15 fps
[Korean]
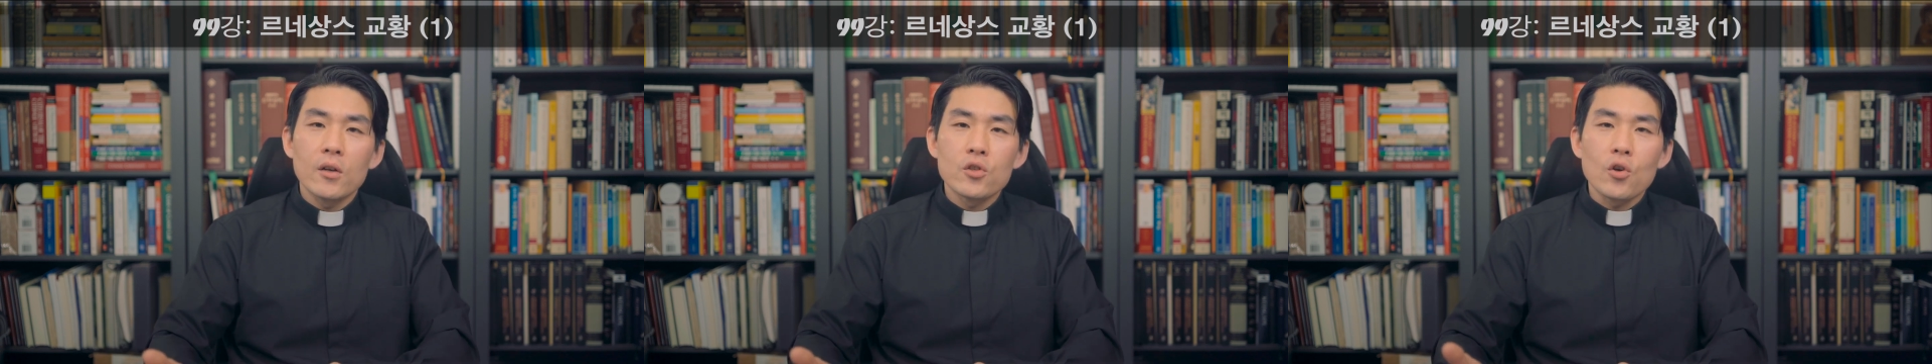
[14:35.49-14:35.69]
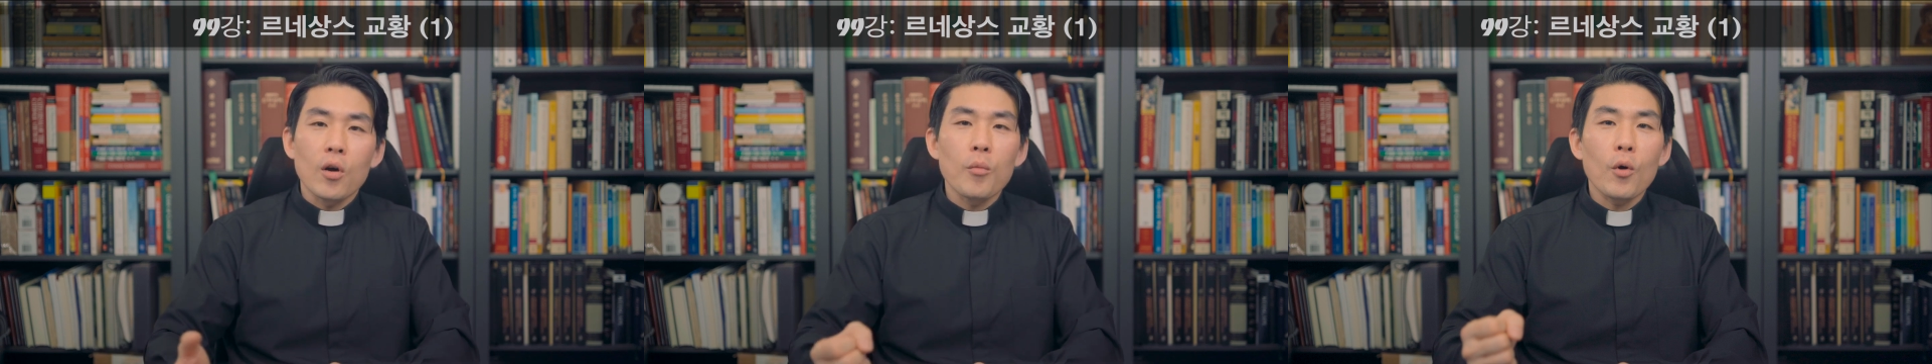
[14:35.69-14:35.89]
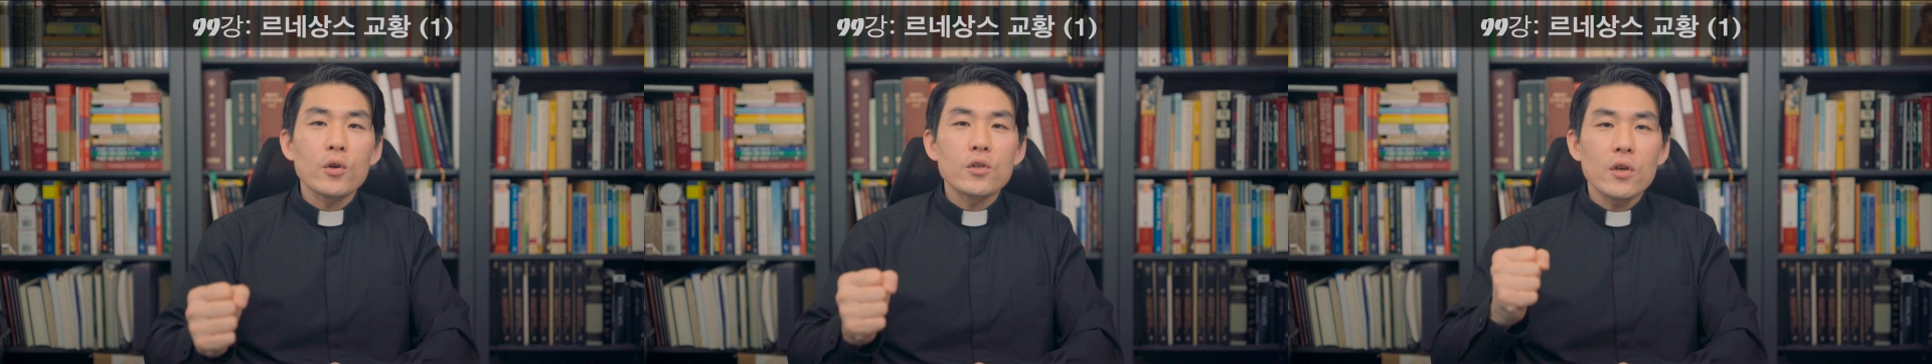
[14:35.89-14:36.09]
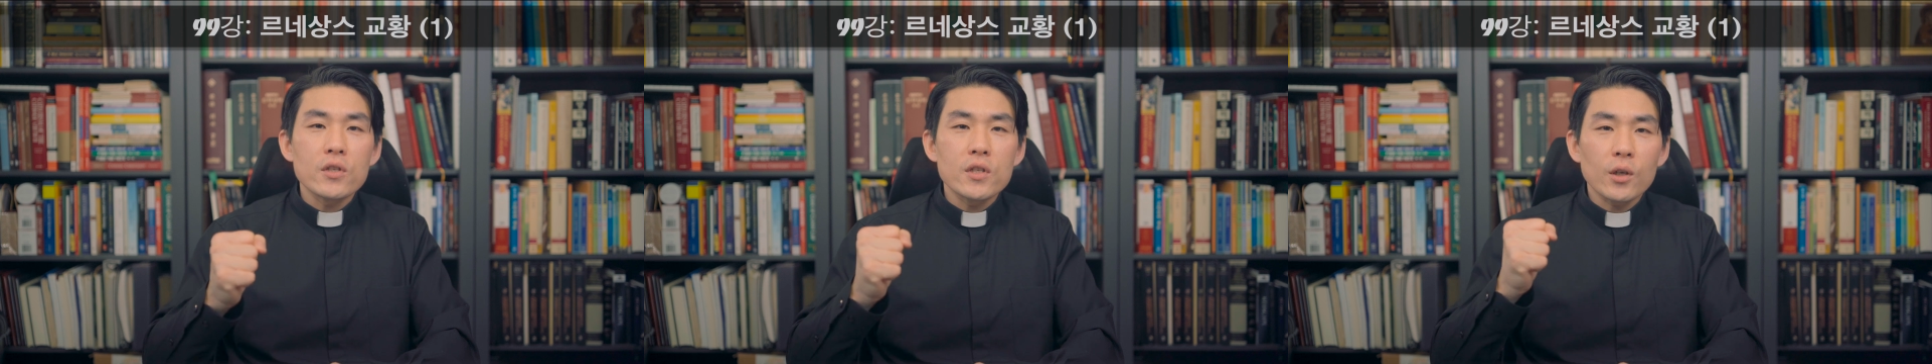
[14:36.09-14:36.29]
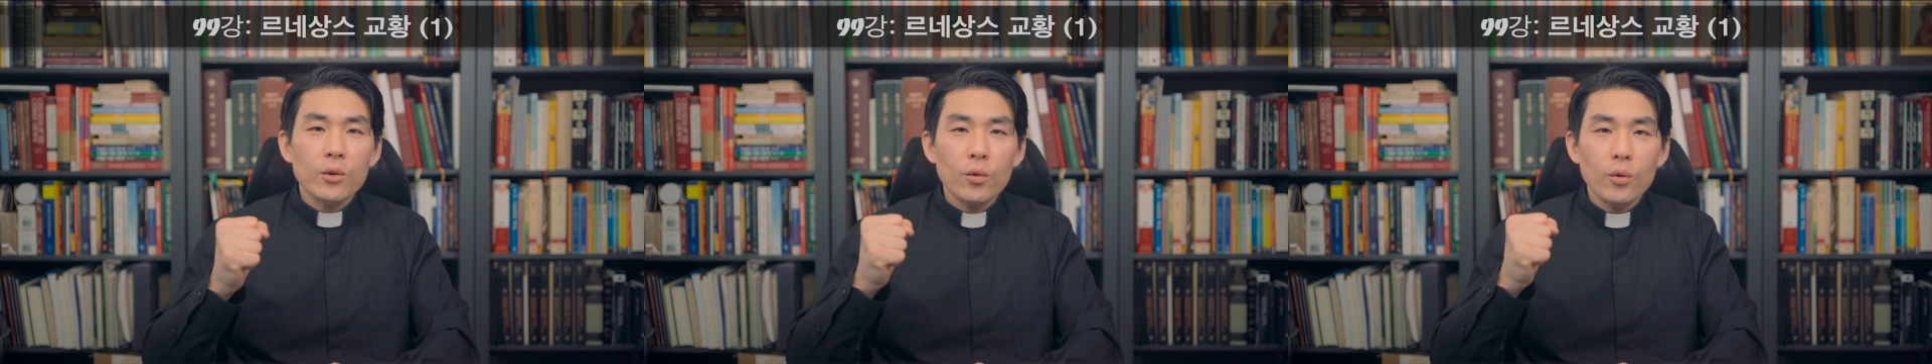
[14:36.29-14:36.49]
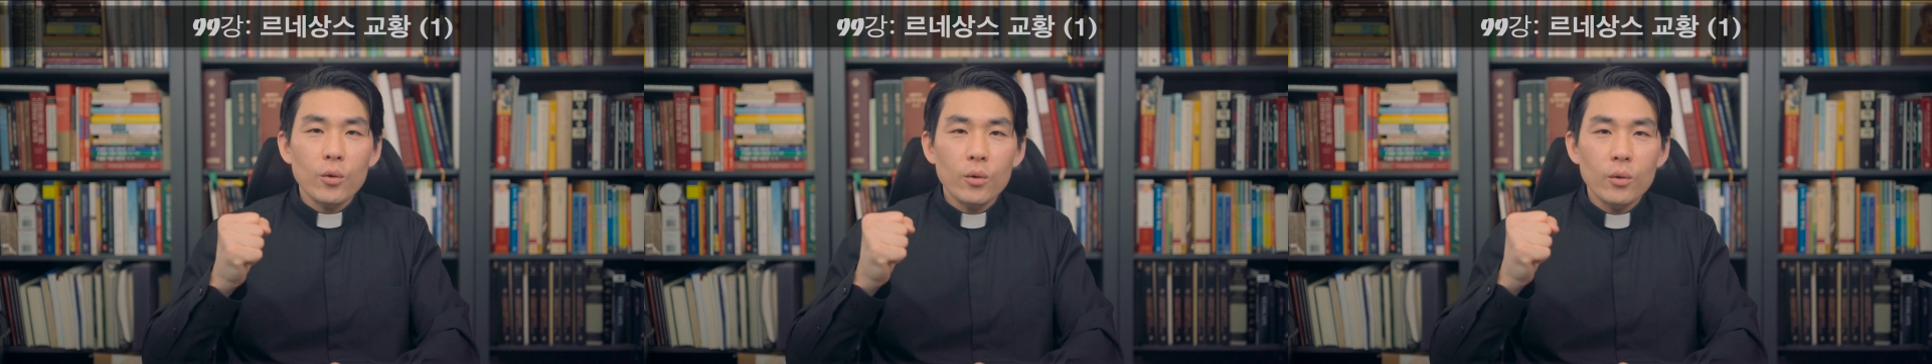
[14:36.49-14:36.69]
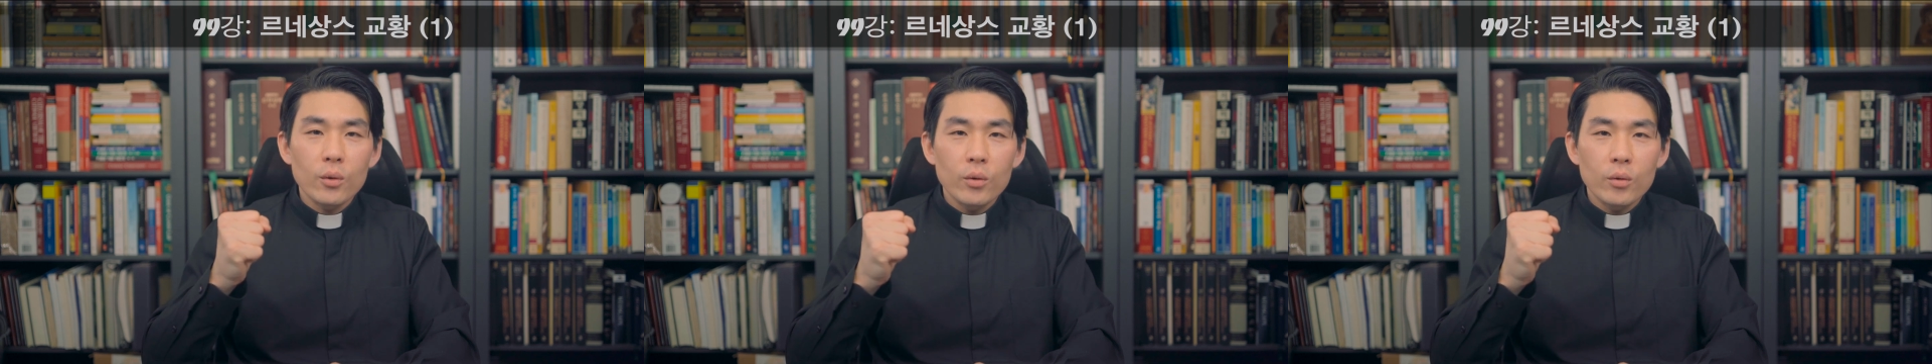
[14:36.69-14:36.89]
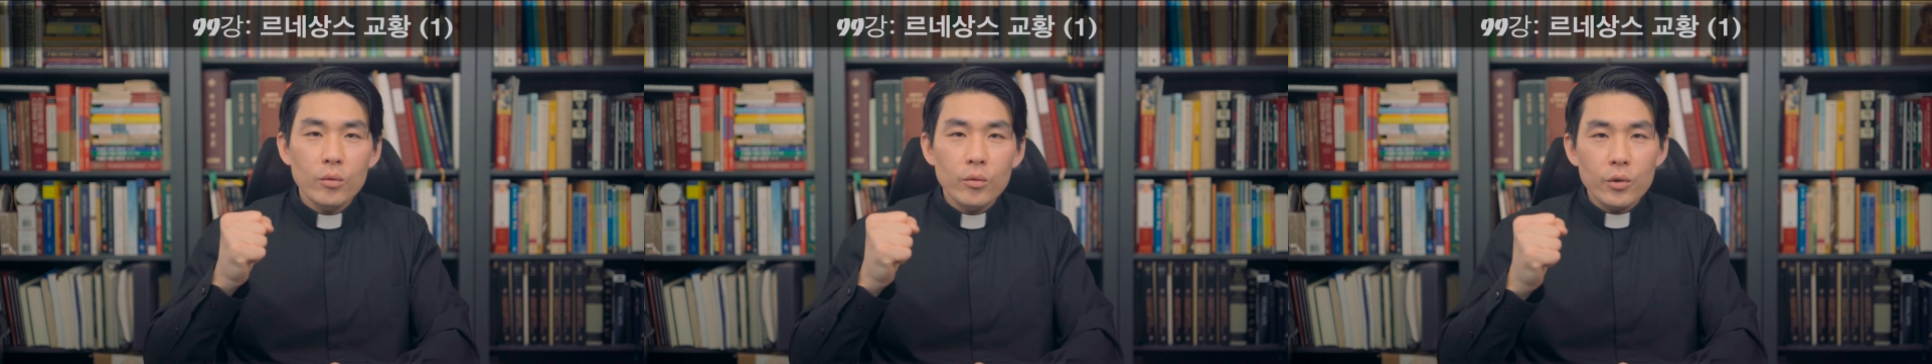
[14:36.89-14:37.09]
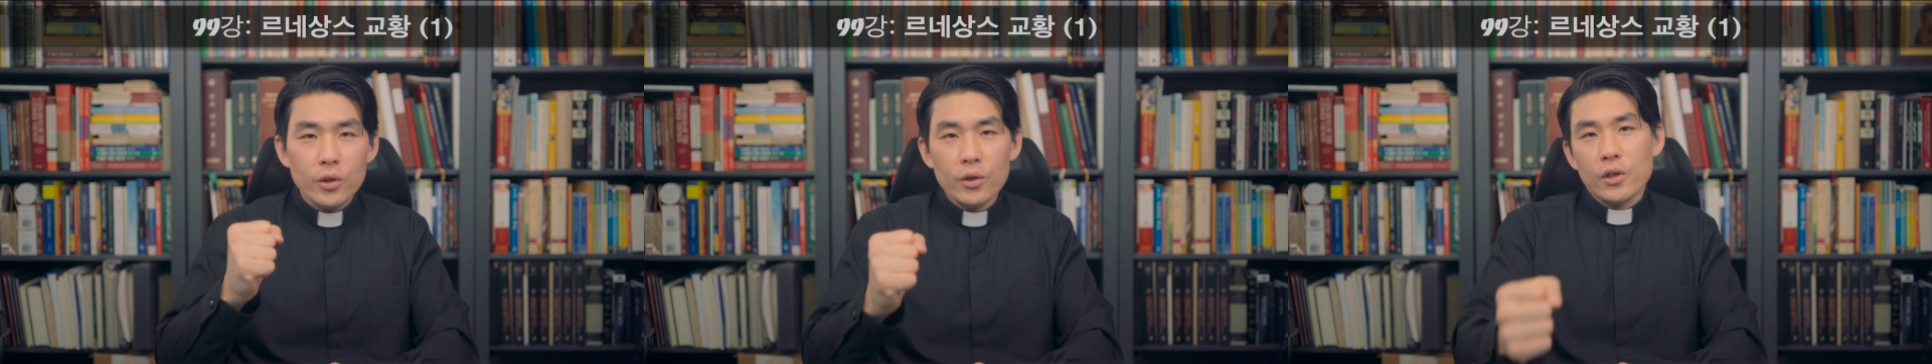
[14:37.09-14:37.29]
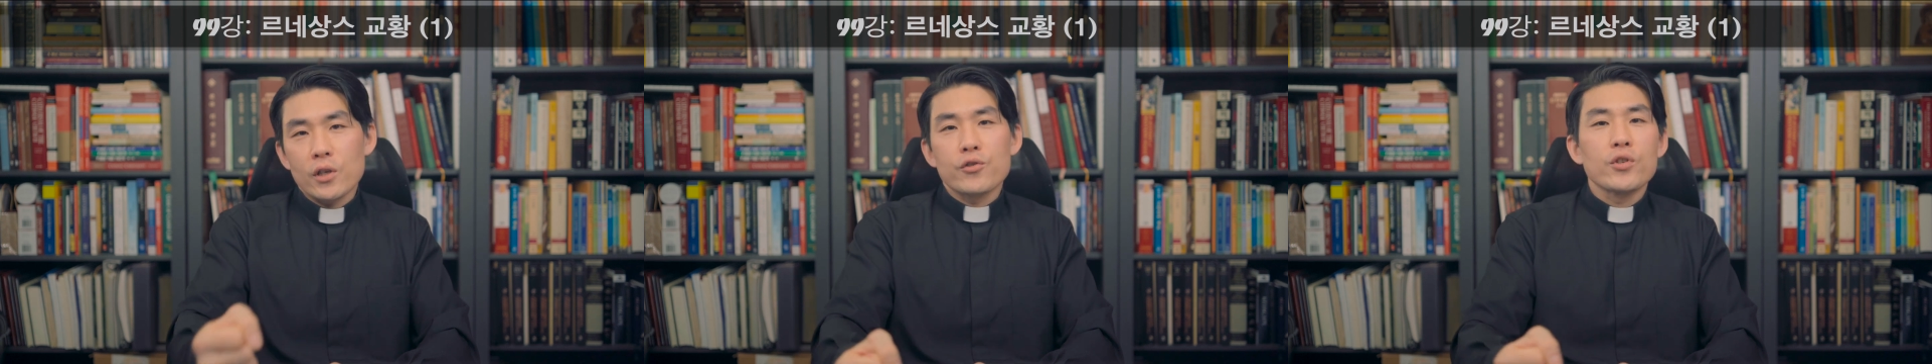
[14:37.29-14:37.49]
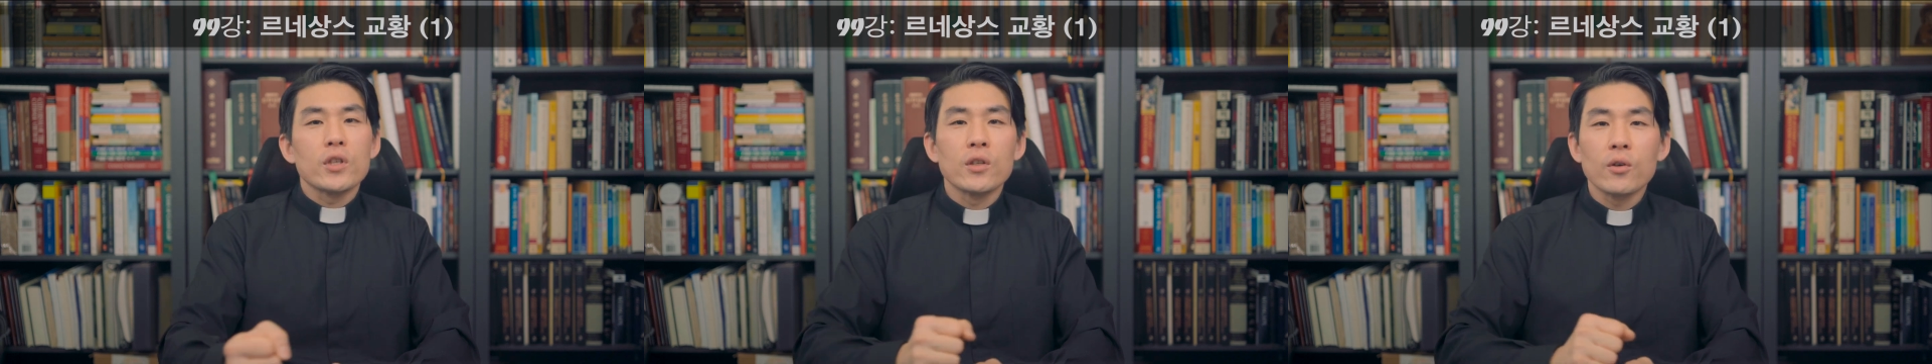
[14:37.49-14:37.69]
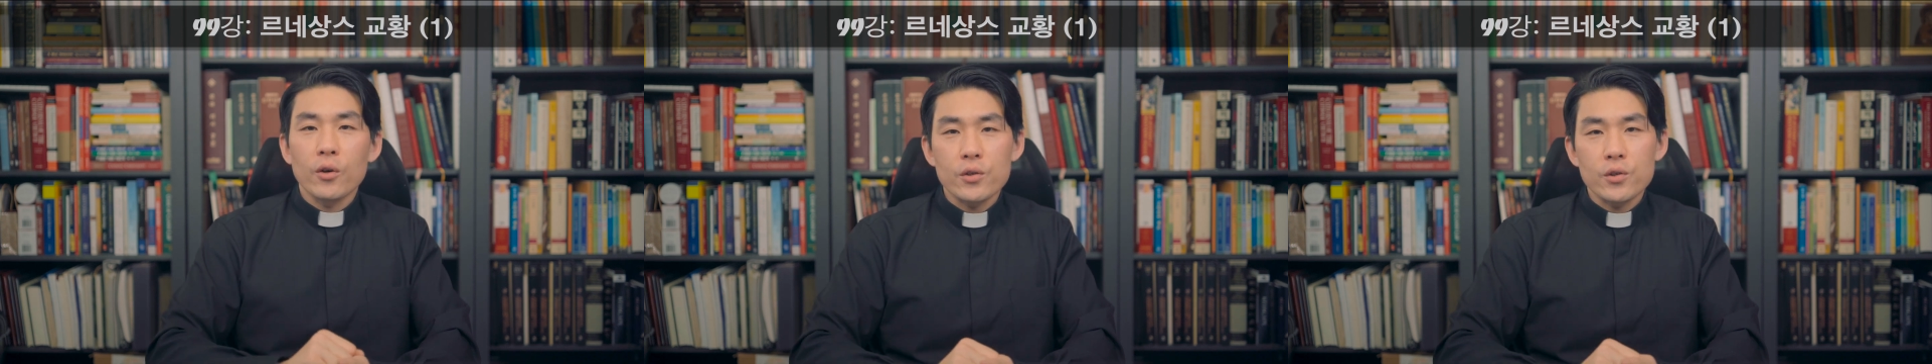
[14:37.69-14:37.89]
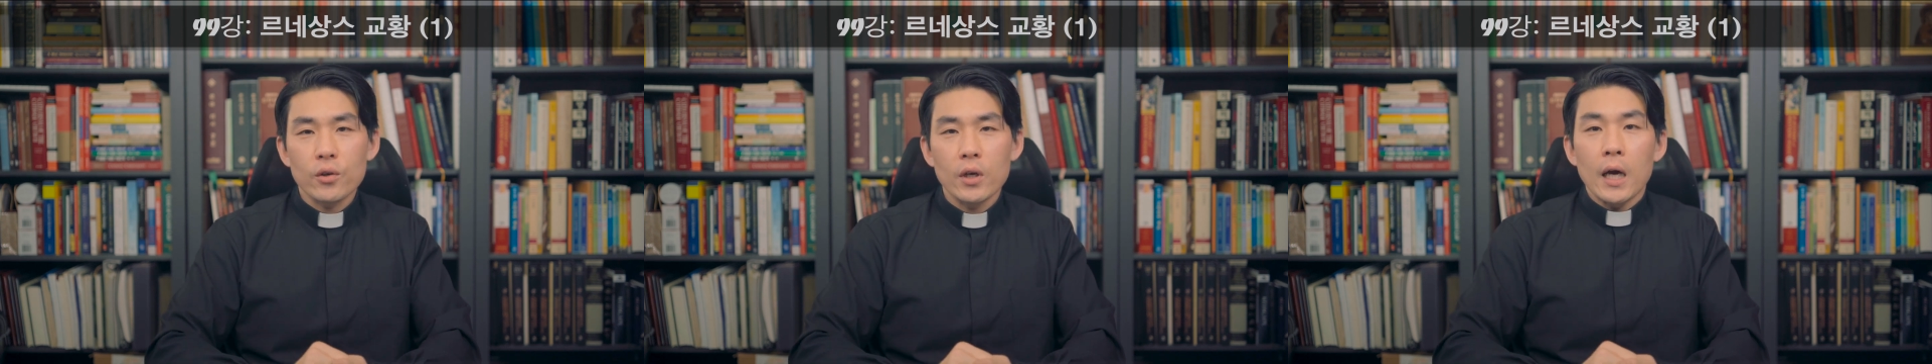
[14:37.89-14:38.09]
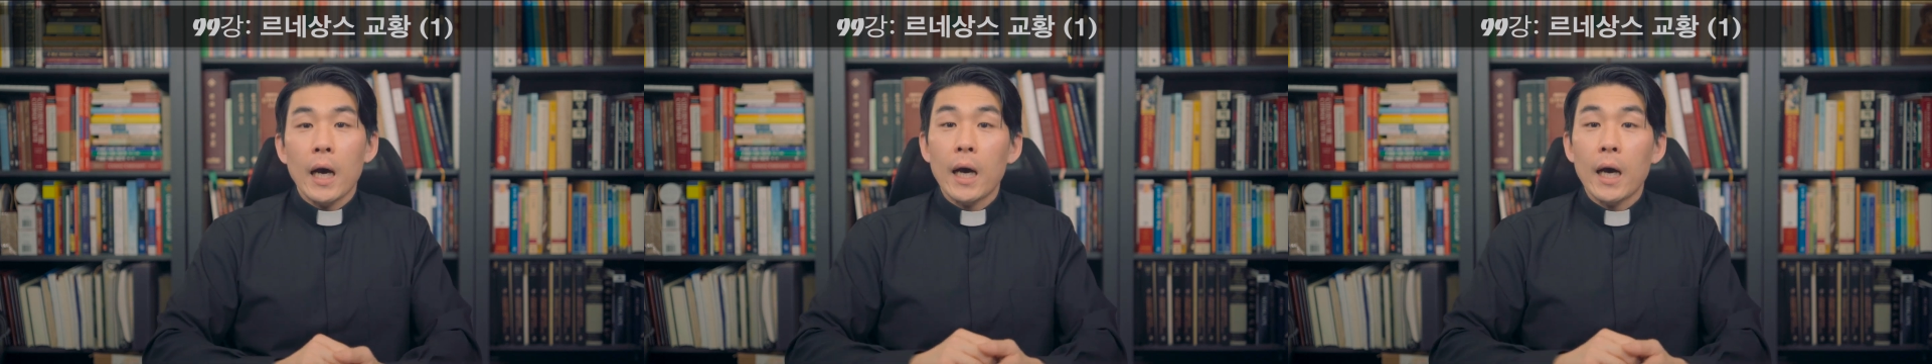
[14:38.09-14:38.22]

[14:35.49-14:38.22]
정복전쟁도 일으킬 수 있는 거죠.